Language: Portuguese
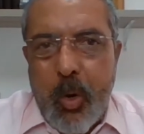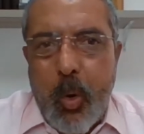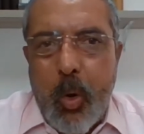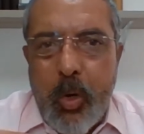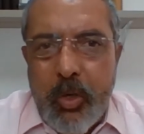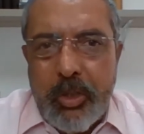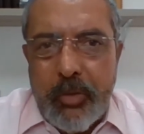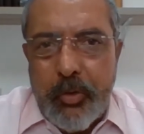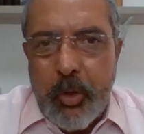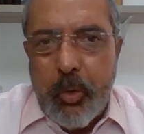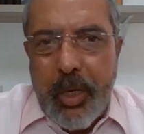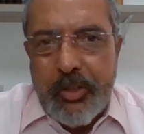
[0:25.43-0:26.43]

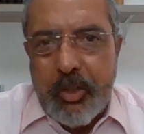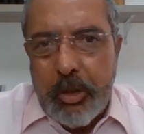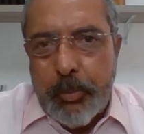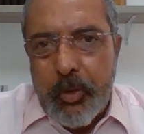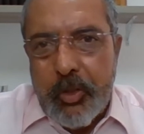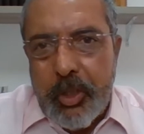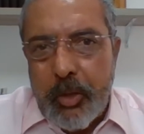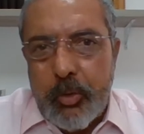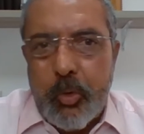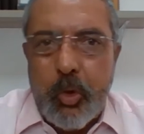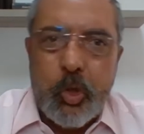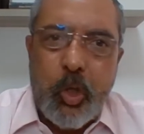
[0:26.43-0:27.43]

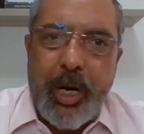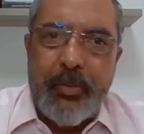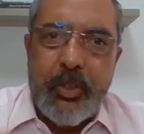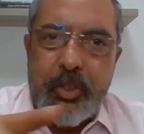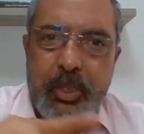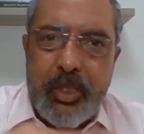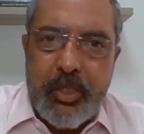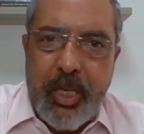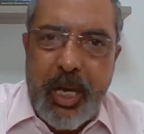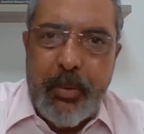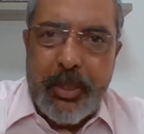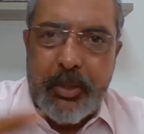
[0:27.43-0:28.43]
11,5% dos jovens de
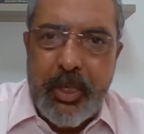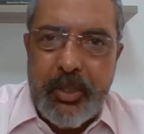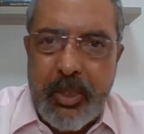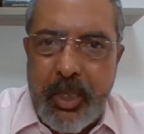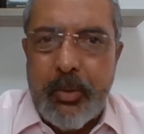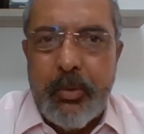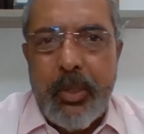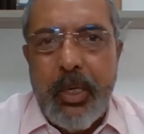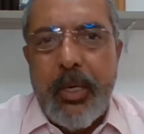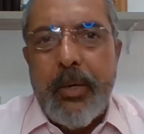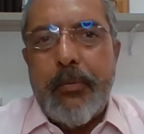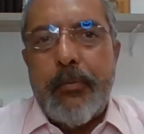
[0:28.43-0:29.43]
0 a 13 anos
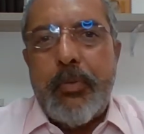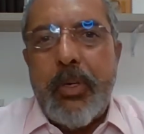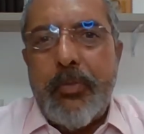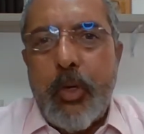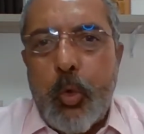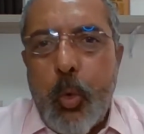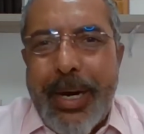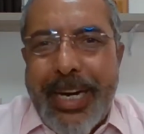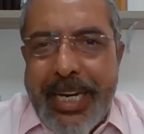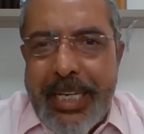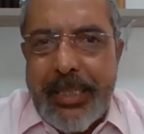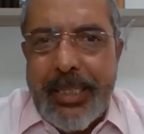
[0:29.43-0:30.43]
vive com
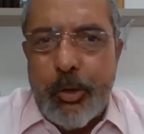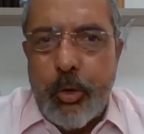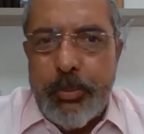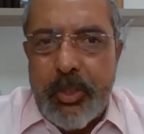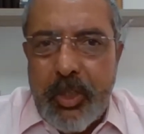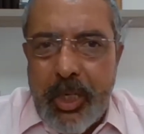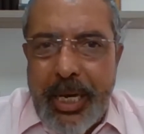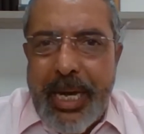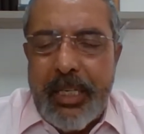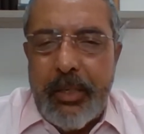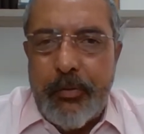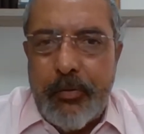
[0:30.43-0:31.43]
renda
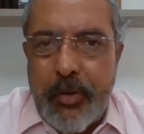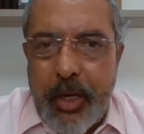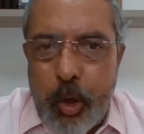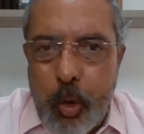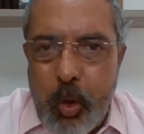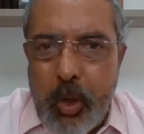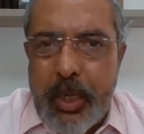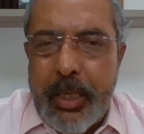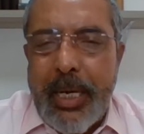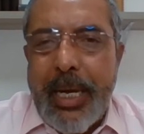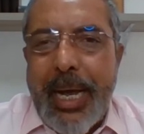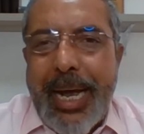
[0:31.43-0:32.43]
domiciliar inferior
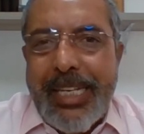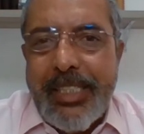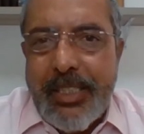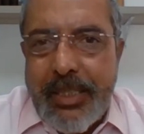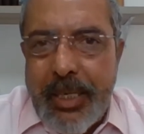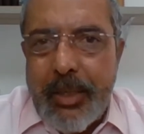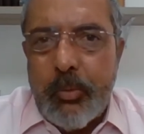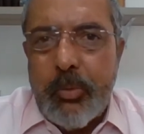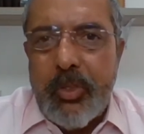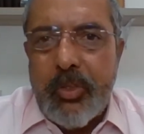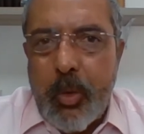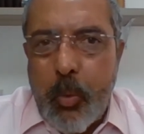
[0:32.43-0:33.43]
a R$
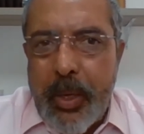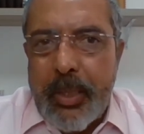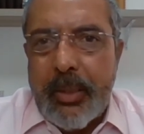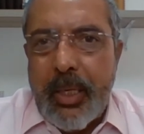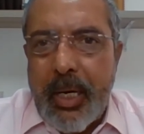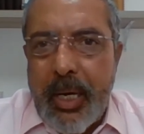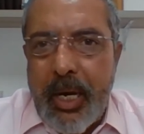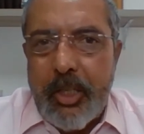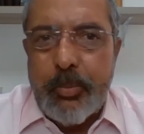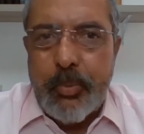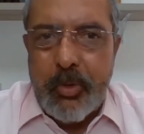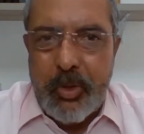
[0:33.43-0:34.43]
150
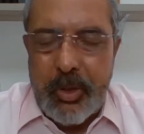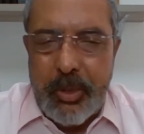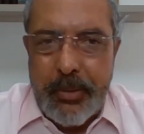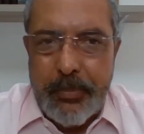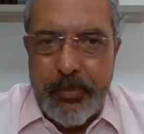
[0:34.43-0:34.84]
reais por dia.